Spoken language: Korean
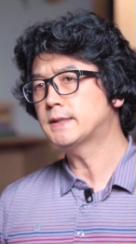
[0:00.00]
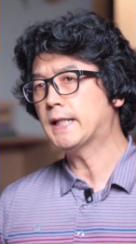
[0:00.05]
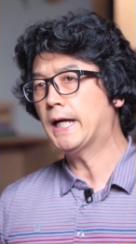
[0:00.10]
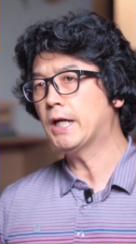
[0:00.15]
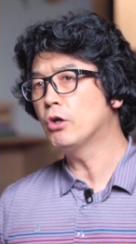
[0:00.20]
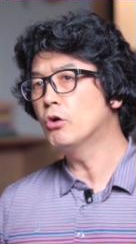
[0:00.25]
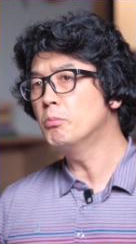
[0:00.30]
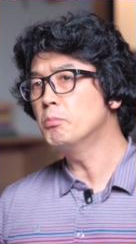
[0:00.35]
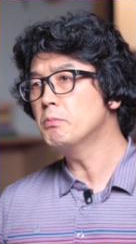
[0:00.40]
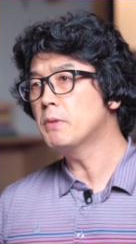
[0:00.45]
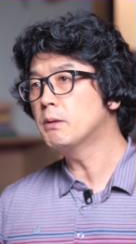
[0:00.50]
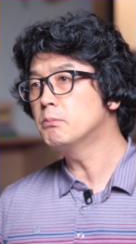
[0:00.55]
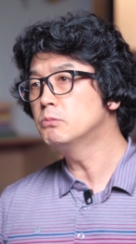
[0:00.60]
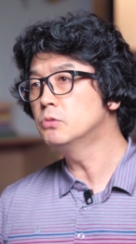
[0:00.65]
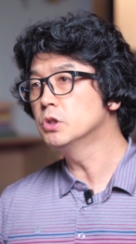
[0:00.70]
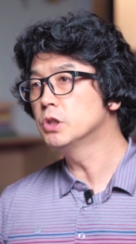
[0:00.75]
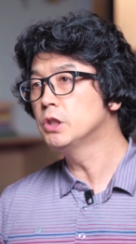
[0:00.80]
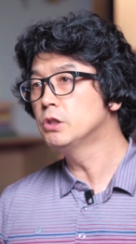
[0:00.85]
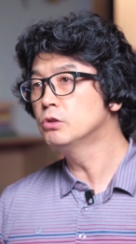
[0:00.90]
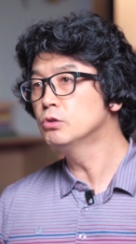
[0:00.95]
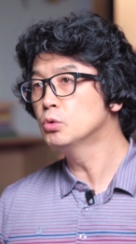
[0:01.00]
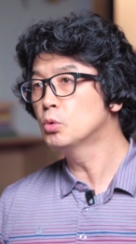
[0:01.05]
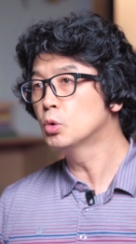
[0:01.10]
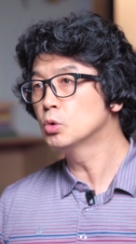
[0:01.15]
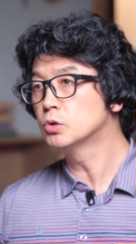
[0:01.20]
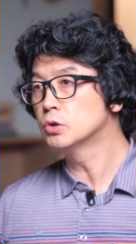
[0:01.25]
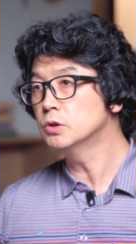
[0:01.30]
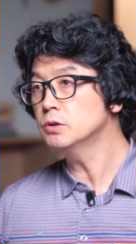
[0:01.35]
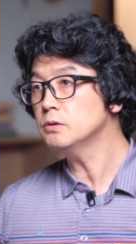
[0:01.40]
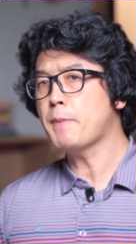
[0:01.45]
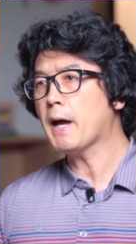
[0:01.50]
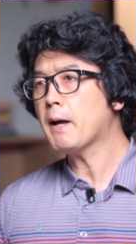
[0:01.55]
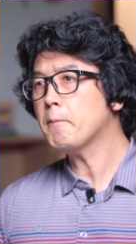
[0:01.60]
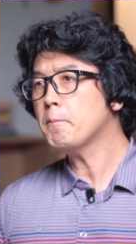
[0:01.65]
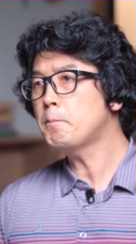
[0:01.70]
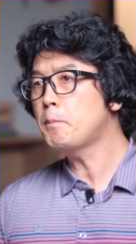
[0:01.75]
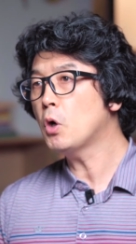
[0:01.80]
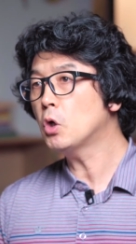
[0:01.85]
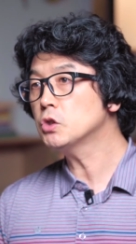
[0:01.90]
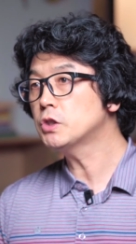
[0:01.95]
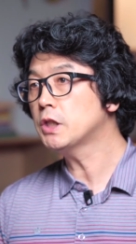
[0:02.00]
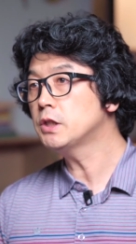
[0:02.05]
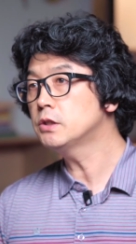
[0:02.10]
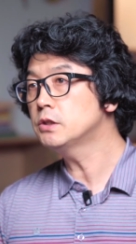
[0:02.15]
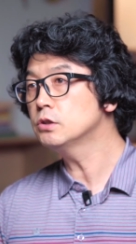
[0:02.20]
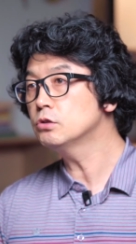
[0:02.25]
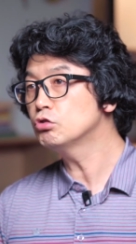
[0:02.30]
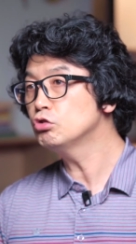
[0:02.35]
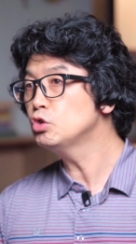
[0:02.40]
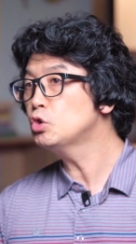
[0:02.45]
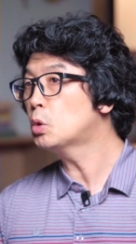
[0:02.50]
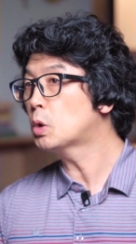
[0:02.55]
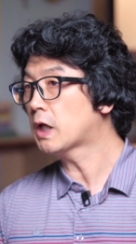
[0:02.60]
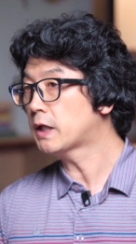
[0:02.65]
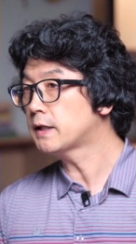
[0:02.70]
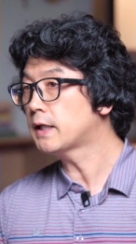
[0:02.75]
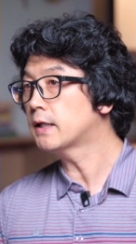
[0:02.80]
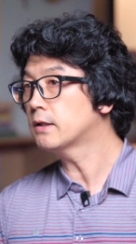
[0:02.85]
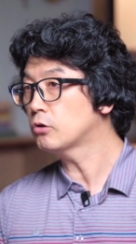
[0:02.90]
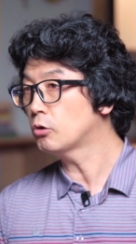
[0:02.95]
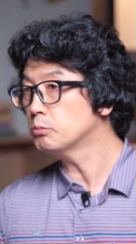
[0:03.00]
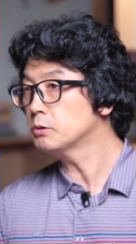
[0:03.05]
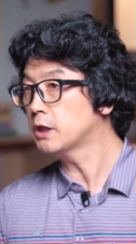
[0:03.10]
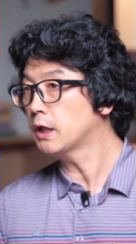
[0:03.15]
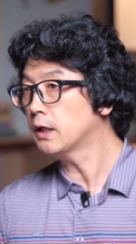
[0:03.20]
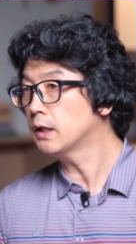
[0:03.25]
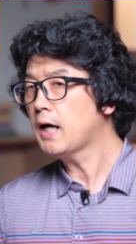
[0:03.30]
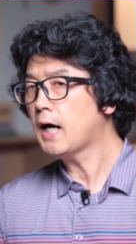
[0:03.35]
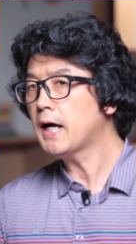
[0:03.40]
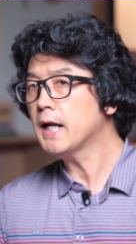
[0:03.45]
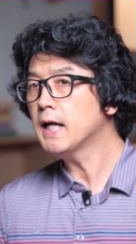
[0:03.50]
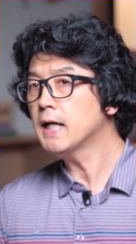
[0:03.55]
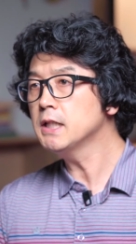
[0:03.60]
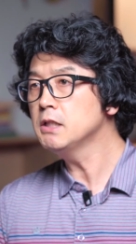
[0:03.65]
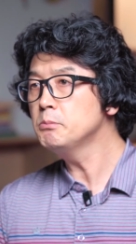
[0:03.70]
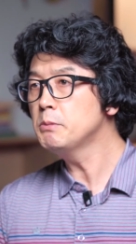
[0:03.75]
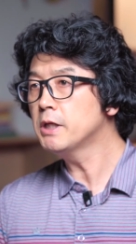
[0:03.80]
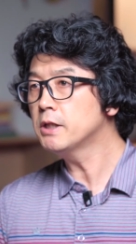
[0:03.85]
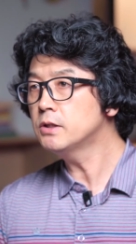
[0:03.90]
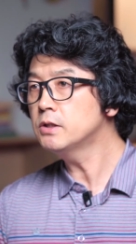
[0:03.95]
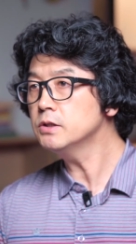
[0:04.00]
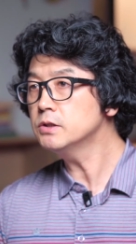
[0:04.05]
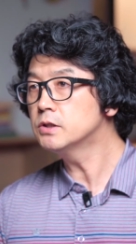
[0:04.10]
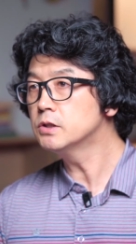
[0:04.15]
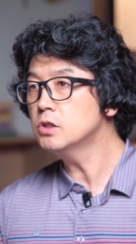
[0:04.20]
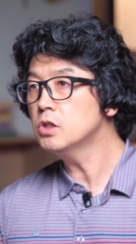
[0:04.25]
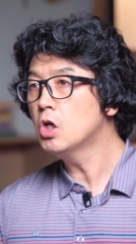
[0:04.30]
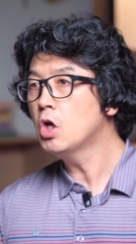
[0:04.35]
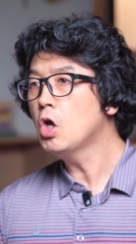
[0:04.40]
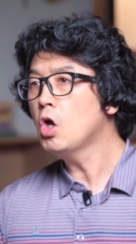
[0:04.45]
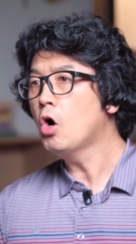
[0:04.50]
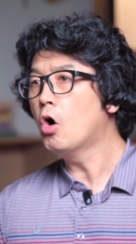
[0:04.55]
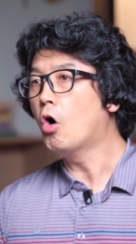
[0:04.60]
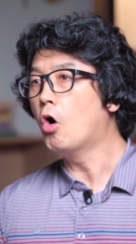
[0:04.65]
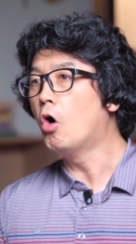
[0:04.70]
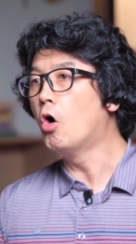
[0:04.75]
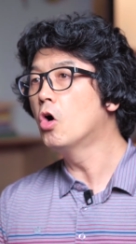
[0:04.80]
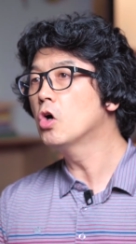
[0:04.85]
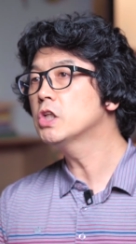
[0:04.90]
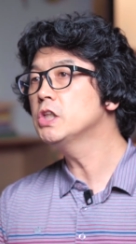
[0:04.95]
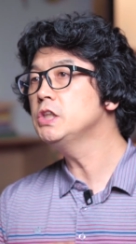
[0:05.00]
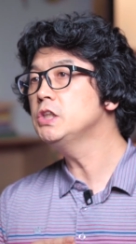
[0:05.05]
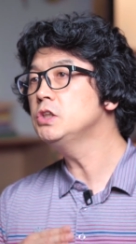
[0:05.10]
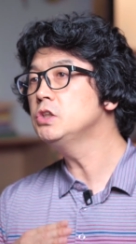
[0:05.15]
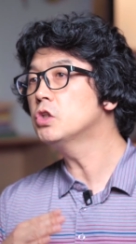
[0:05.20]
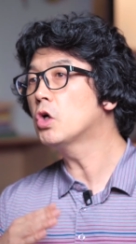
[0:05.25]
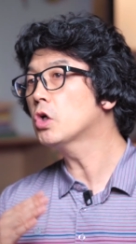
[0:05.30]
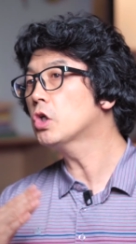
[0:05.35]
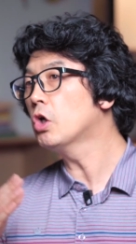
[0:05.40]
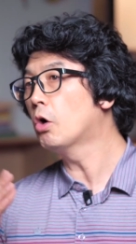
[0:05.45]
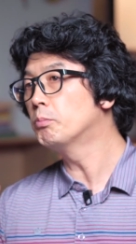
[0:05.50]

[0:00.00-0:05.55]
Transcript: 자연 만물이 있는 곳은 100% 순종을 한다는 겁니다. 하나님의 뜻을 어긴 적이